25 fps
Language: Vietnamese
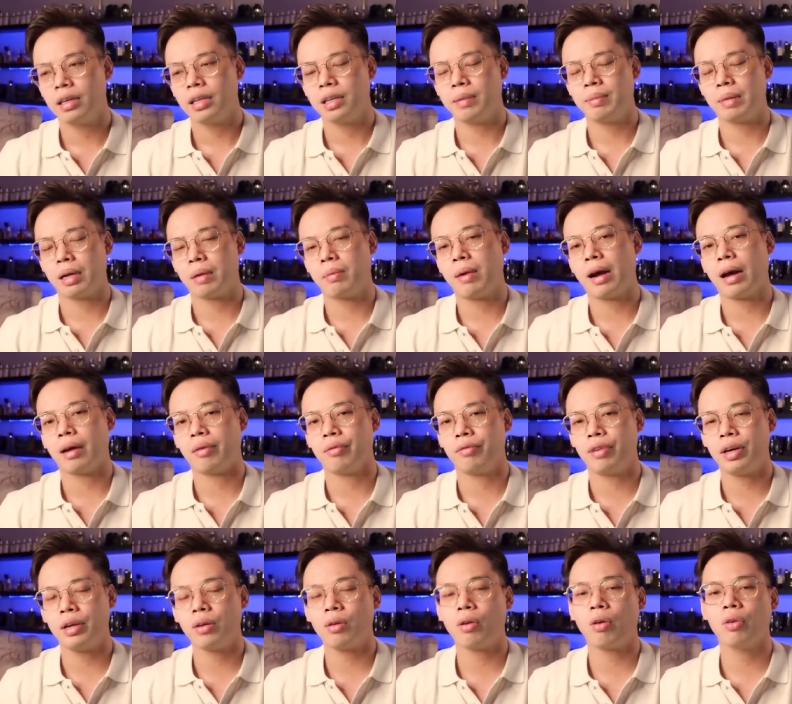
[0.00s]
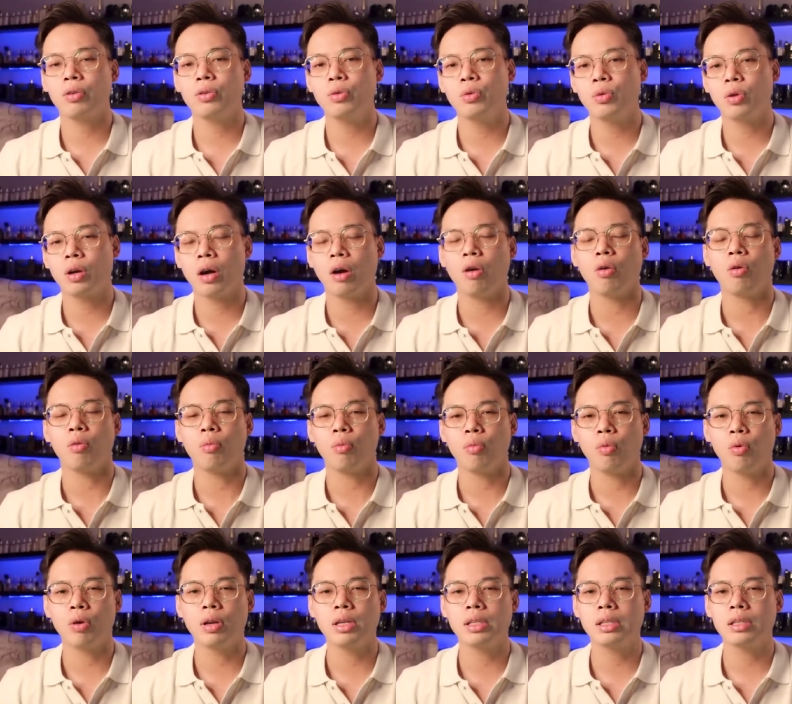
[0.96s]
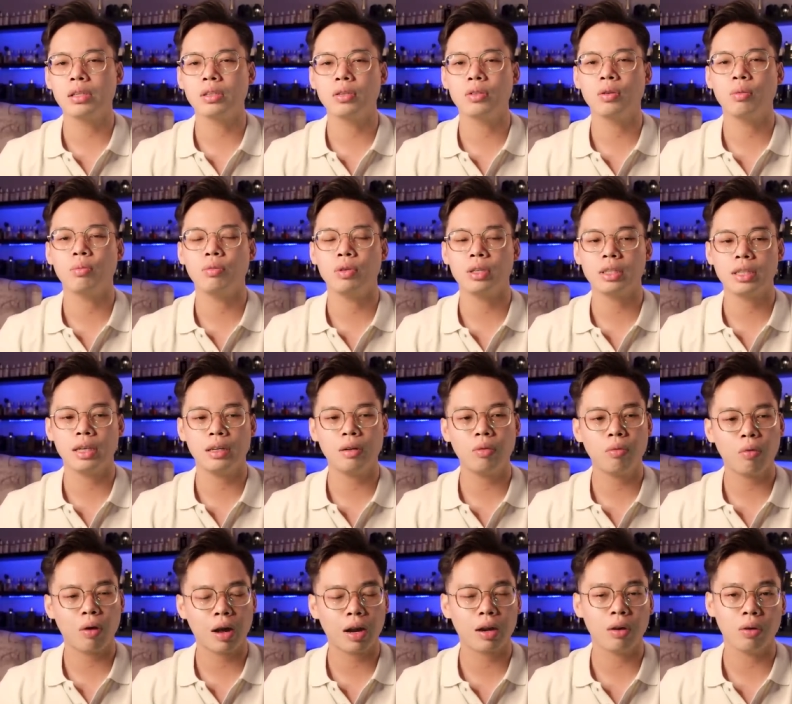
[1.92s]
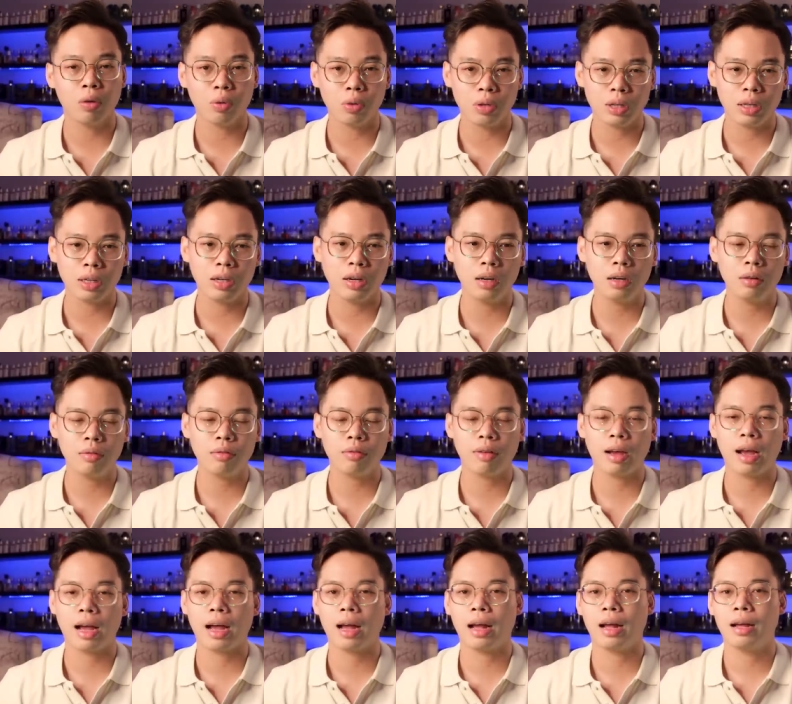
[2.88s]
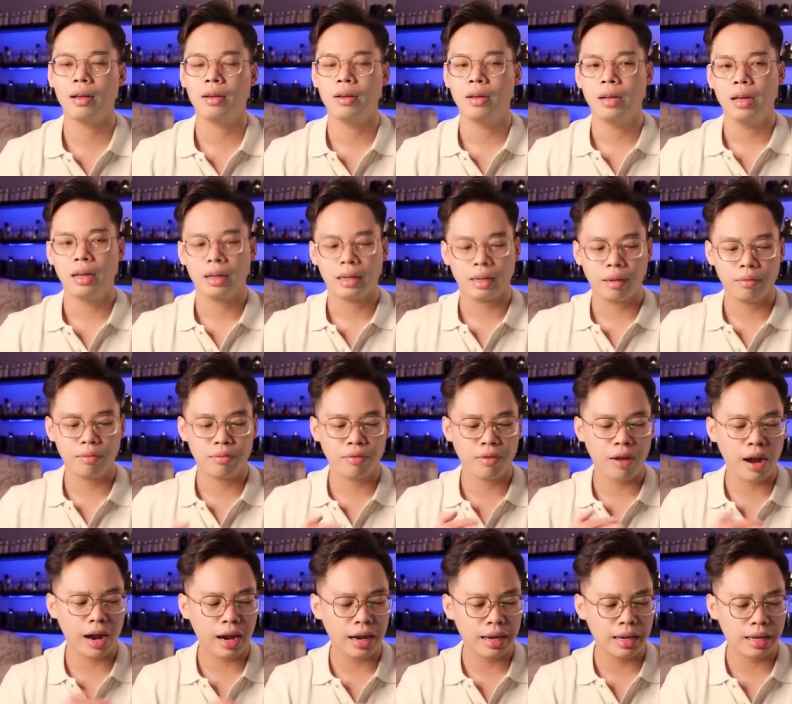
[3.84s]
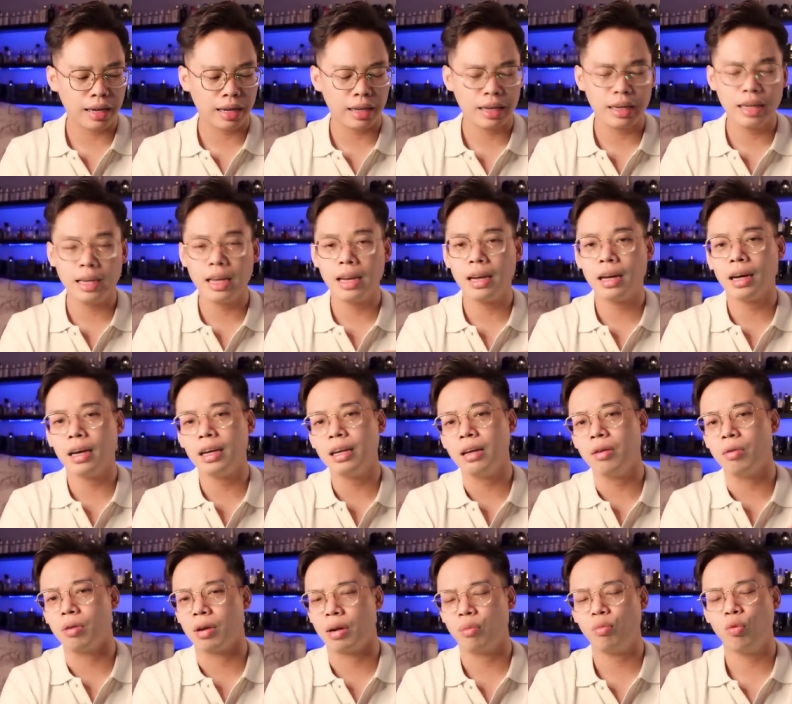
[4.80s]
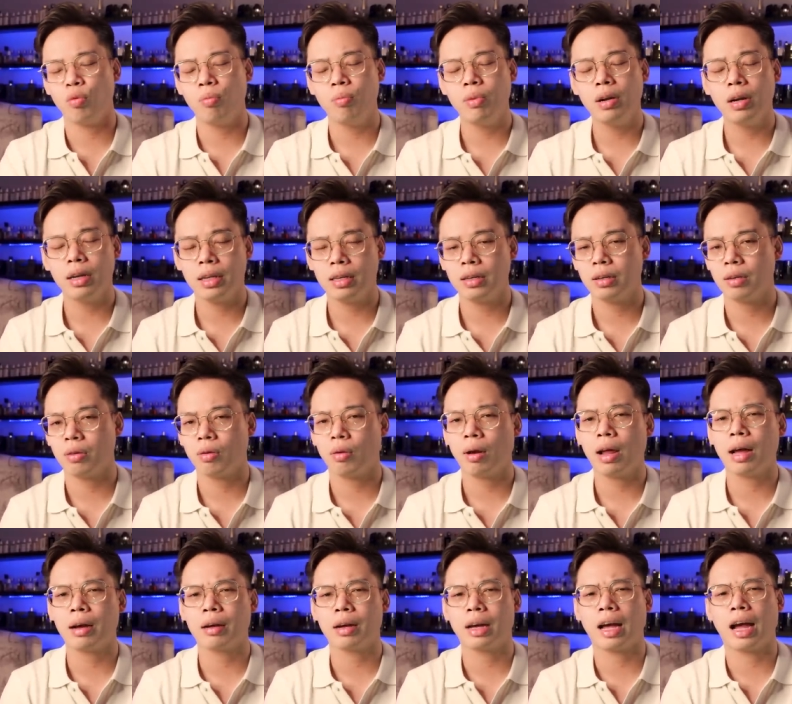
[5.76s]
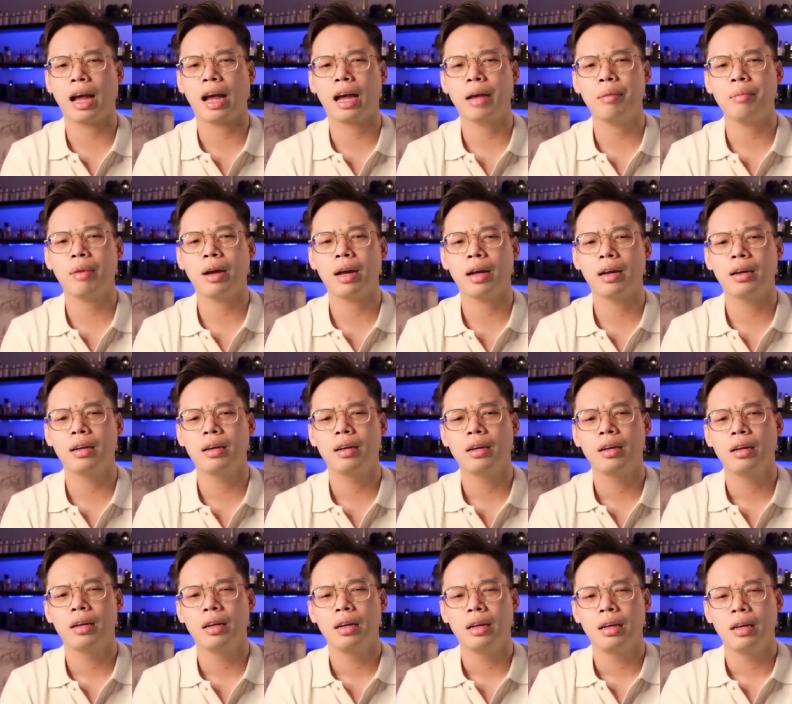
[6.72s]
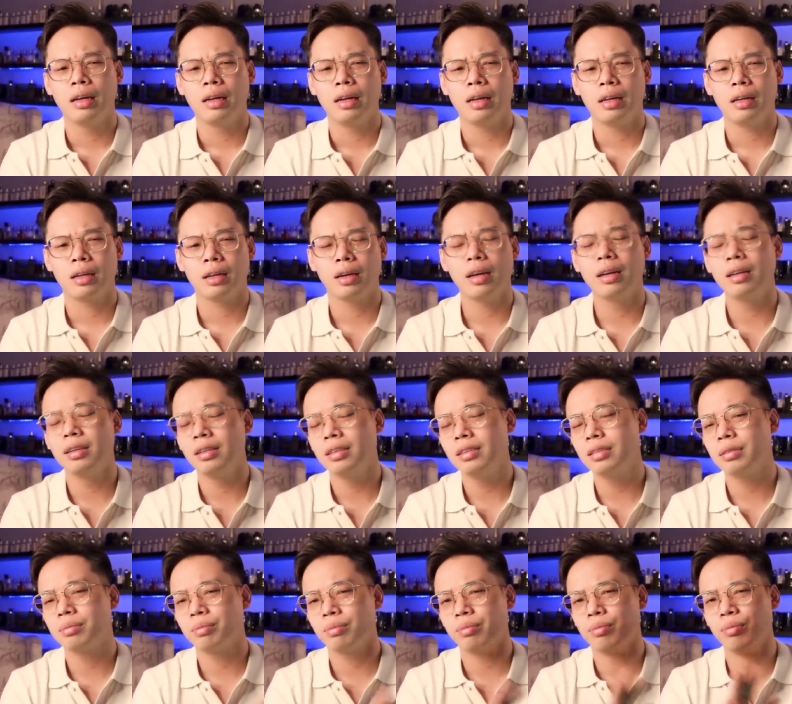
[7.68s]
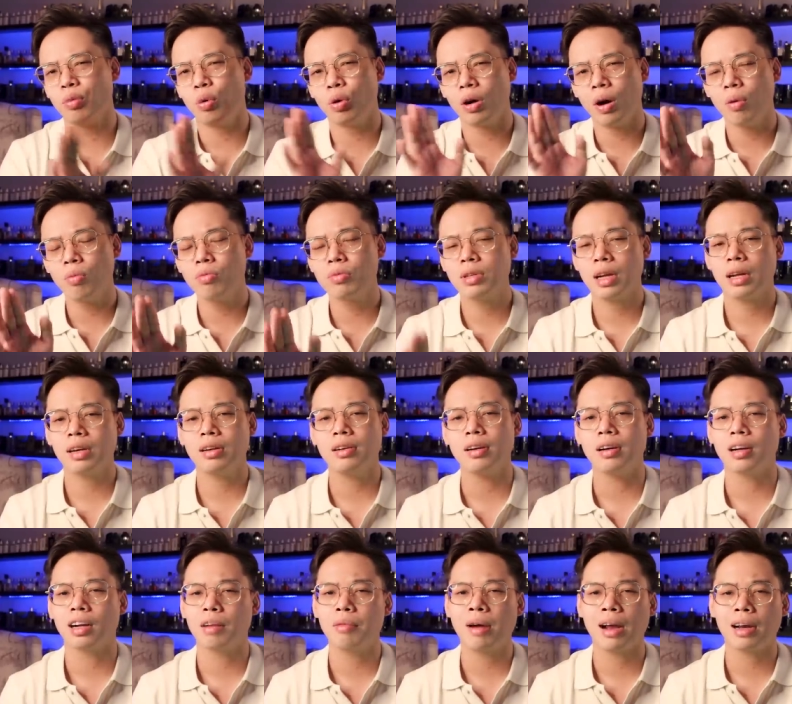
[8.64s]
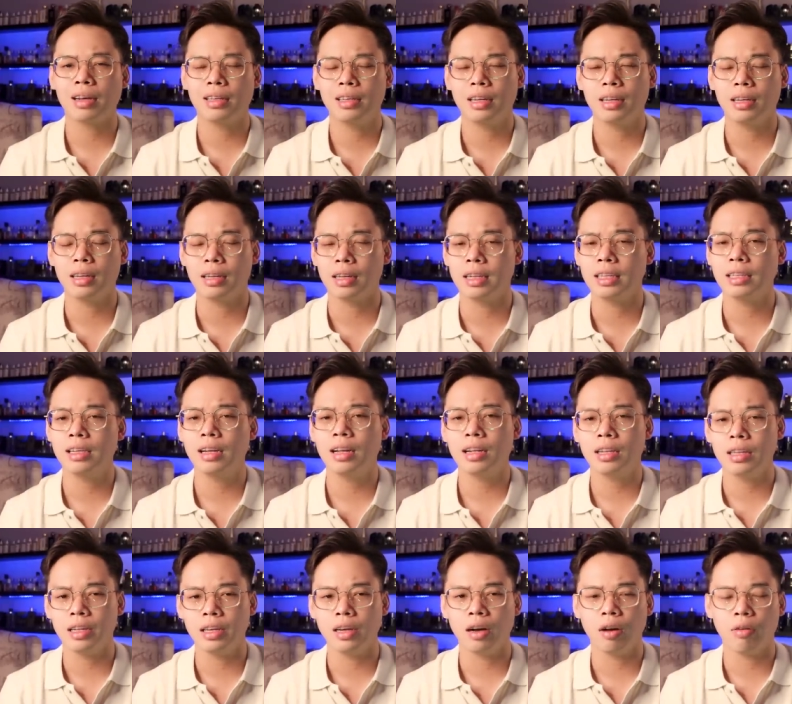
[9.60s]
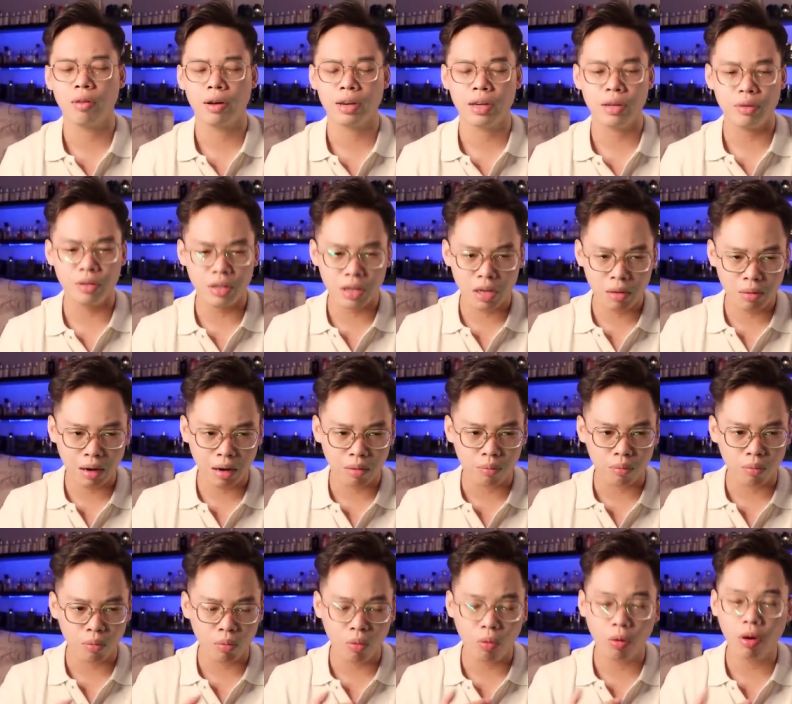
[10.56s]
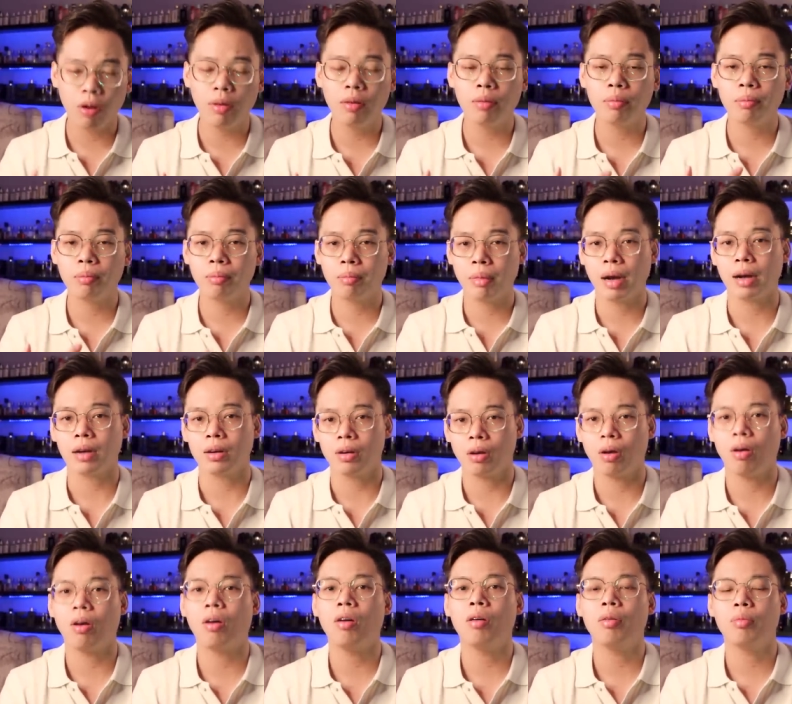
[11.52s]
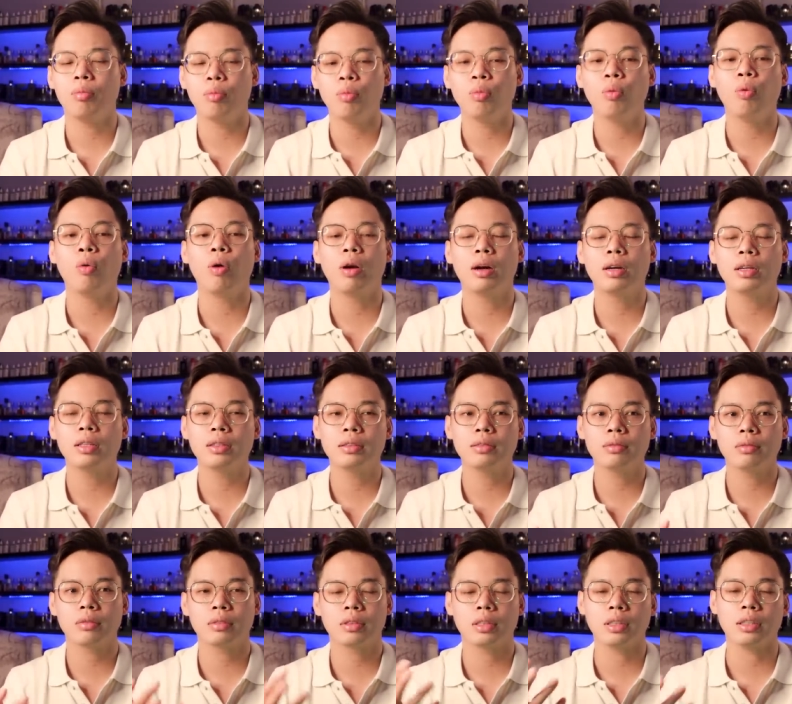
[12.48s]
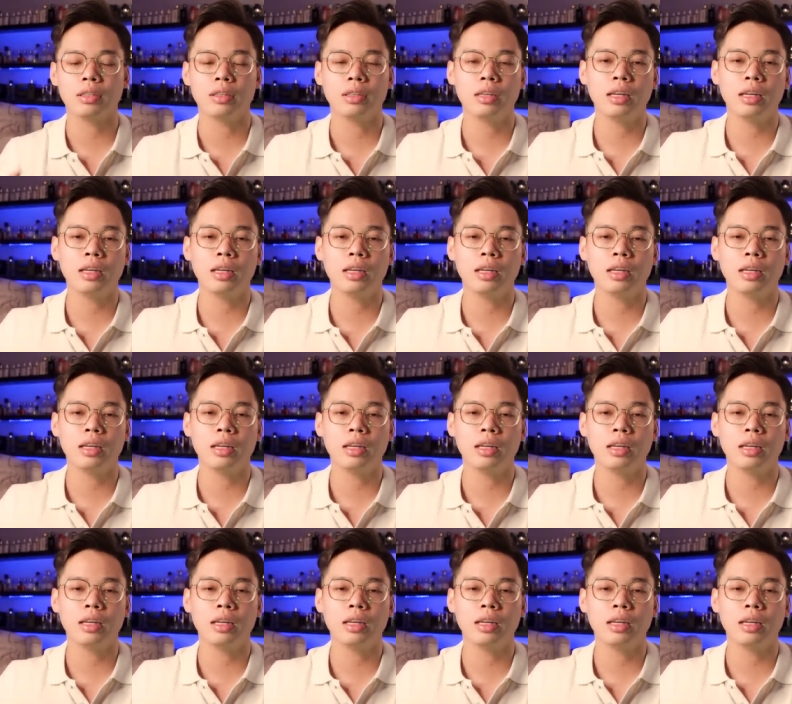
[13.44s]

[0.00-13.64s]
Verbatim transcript: nhưng mà các bạn vẫn có nhu cầu muốn sử dụng những chai nước hoa nổi tiếng và cái vai cái DNA của năm 40 ấy, nó là cái mà gần như mùa đông ra đường các bạn nhận thấy rất là nhiều và nếu như các bạn muốn mặc nó muốn trở